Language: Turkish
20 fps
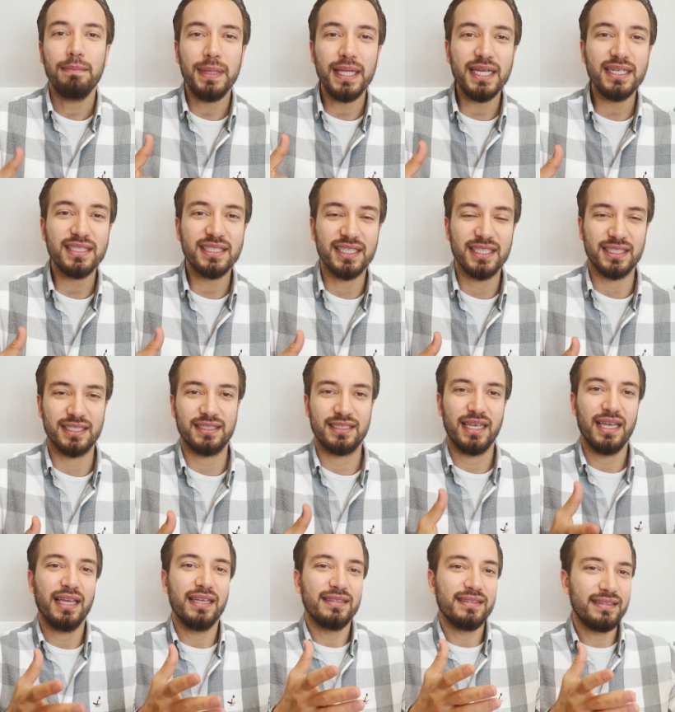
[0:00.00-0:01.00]

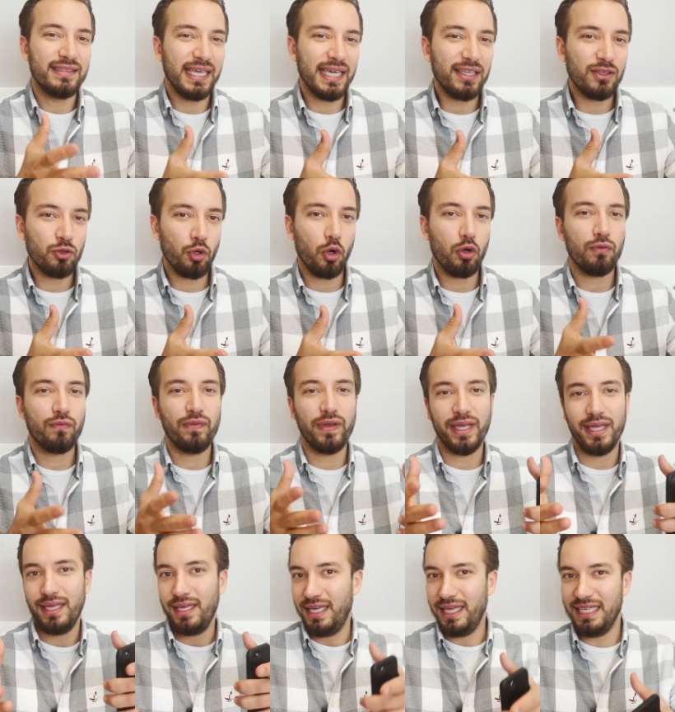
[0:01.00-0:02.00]
Bilirsiniz TikTok
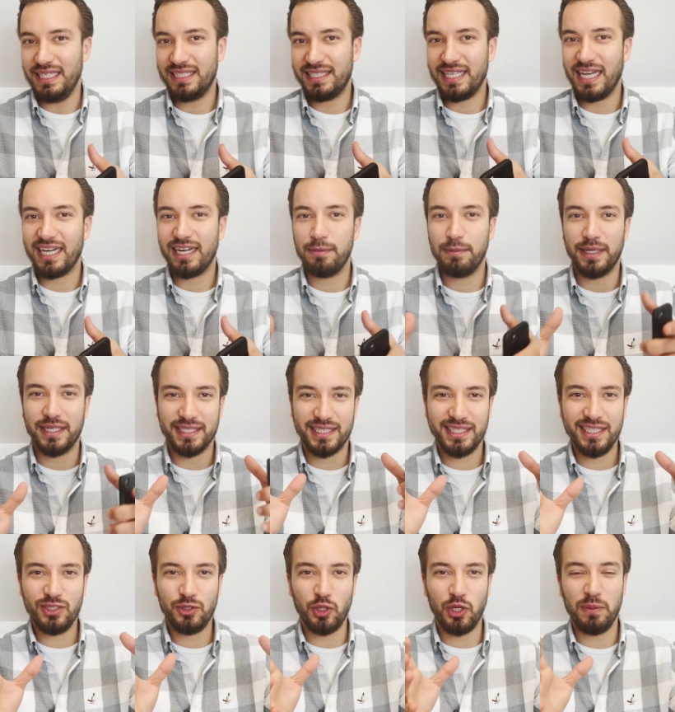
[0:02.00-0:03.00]
ve Instagram
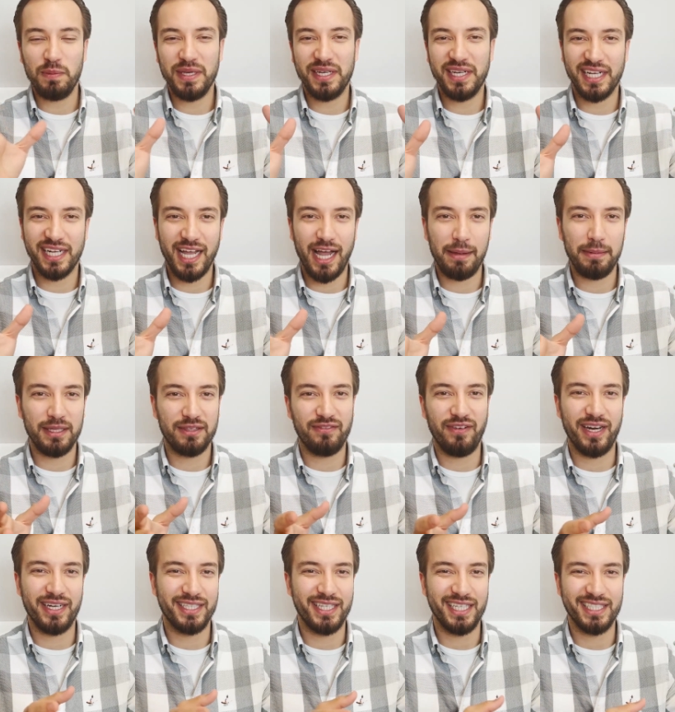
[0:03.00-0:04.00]
arasında şöyle bir rekabet
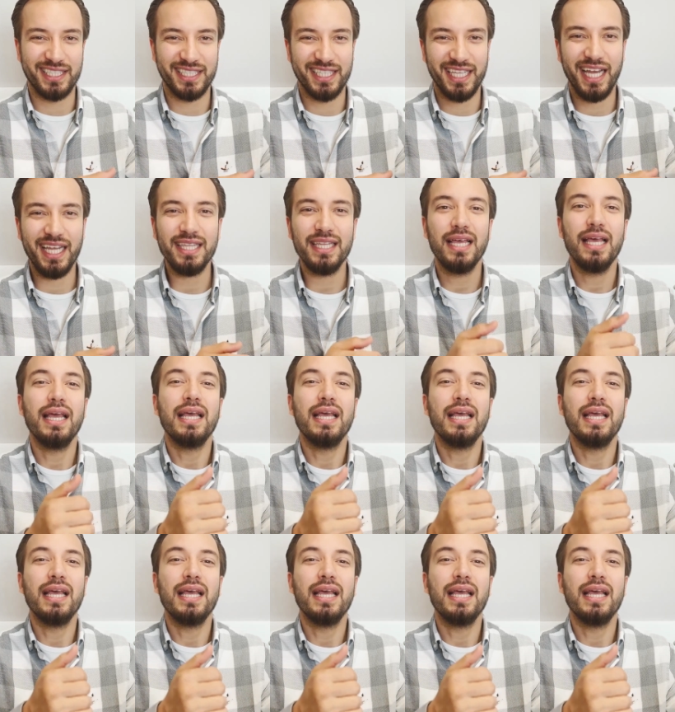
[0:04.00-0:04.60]
vardı eskiden.